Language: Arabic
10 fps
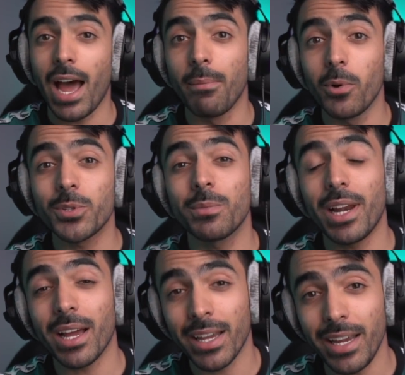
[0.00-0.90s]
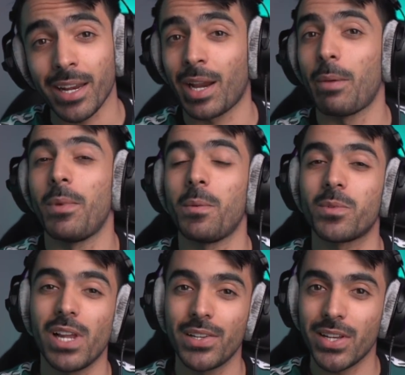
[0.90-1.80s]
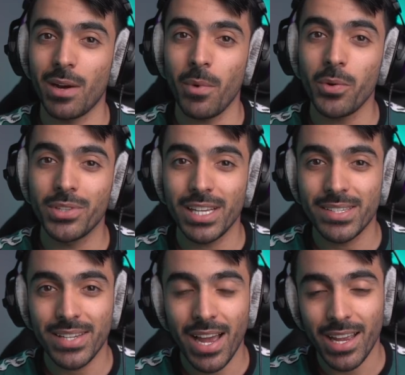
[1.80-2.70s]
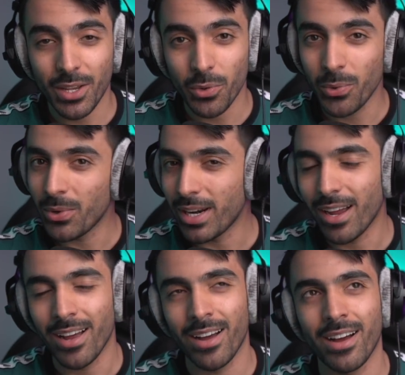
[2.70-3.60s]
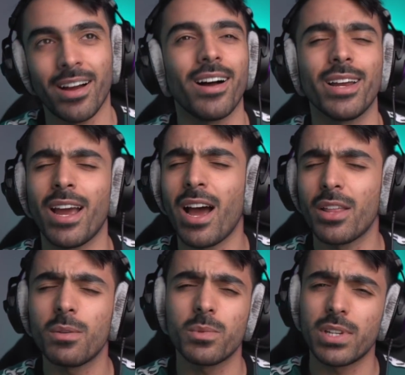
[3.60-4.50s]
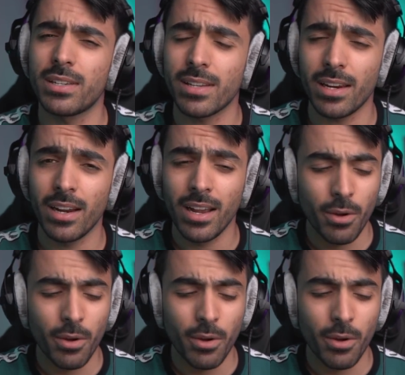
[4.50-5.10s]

الموسم الأخير من مسلسل موت السائرون آه يا هذا المسلسل